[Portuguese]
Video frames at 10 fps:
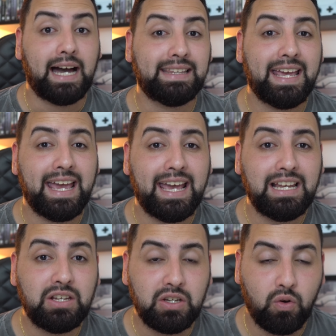A
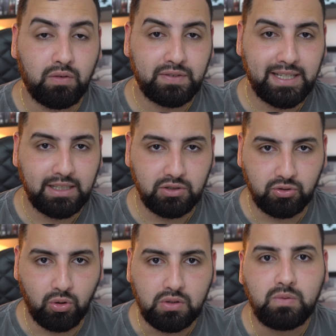DL
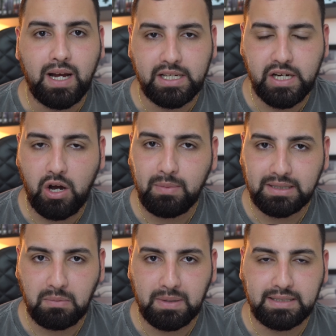oficializou com a Xiaomi
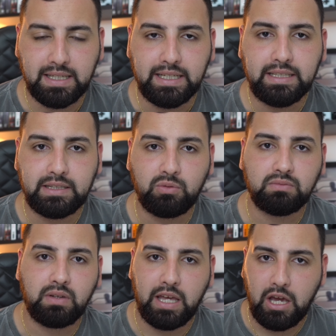essa parceria,
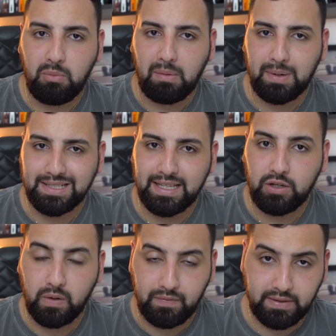então é uma
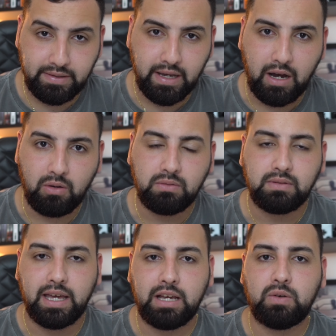parceria
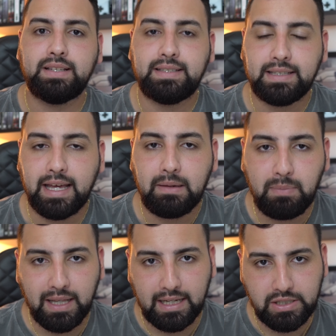oficial reconhecida aí
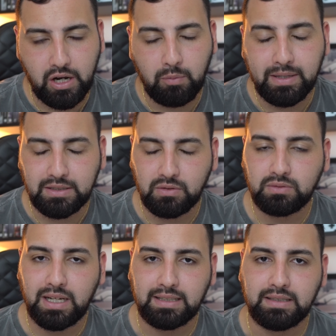pela Xiaomi, eles vão
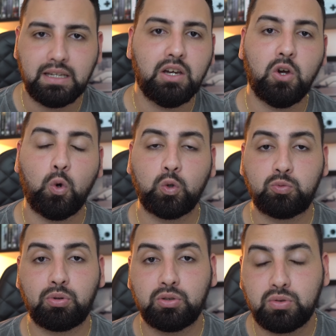trazer os
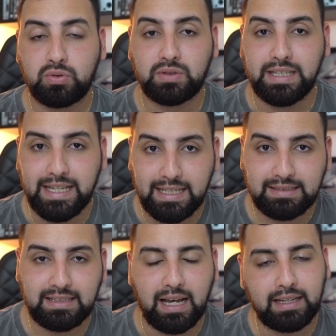produtos deles, tá?